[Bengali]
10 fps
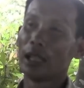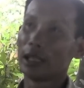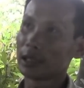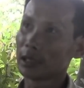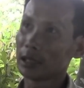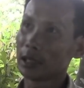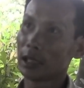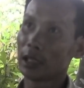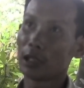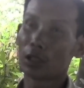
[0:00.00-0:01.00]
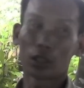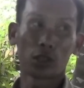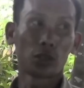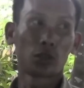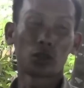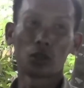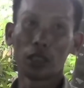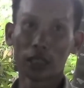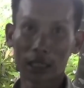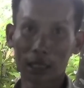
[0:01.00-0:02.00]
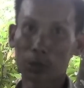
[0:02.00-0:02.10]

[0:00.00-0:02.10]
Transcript: এক কেজিতে ধরো পঞ্চাশ